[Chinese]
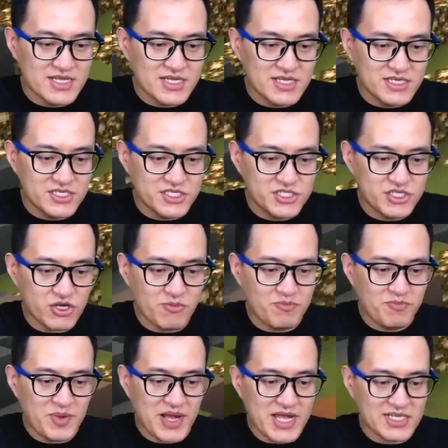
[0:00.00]
小
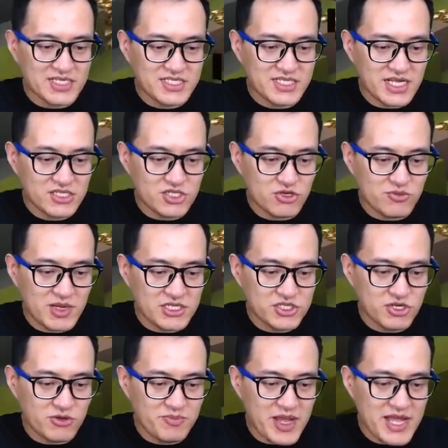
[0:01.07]
白，战斗吧，
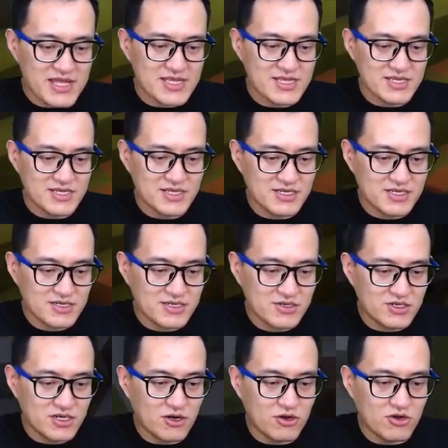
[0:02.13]
小白！
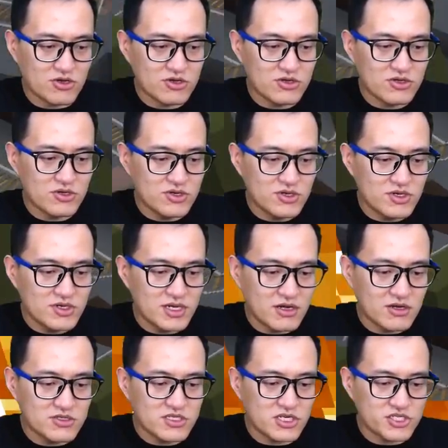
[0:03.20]
好，然
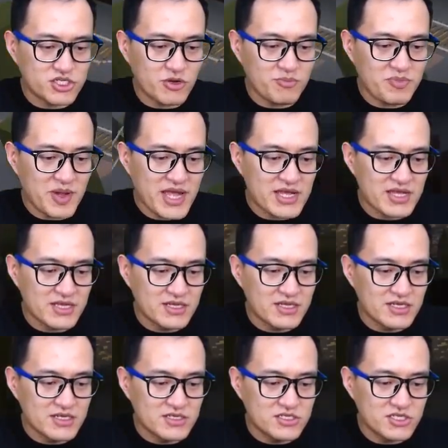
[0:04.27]
后这小白，
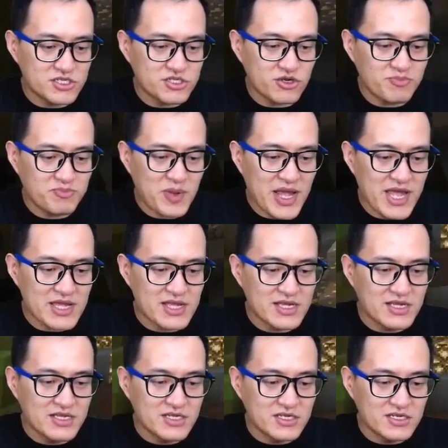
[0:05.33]
这小白，
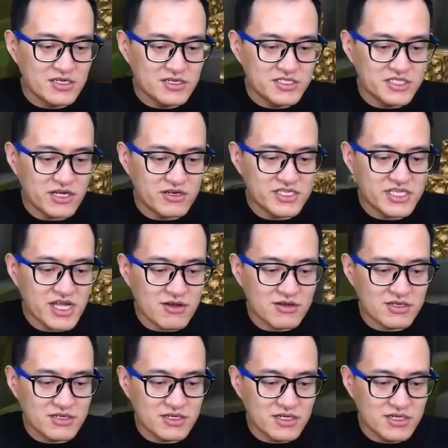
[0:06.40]
奖励箱，
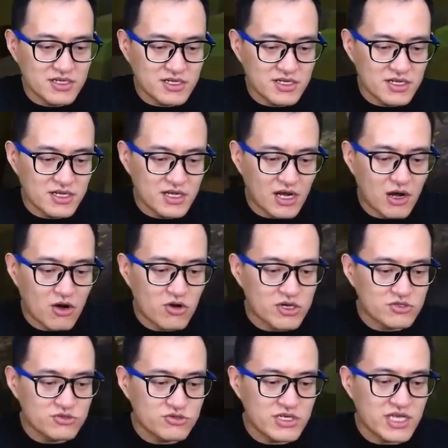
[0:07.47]
好，很
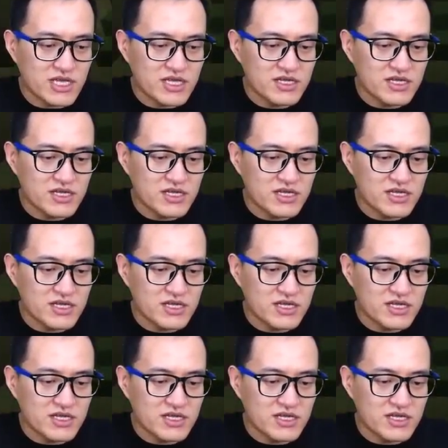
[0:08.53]
顺利。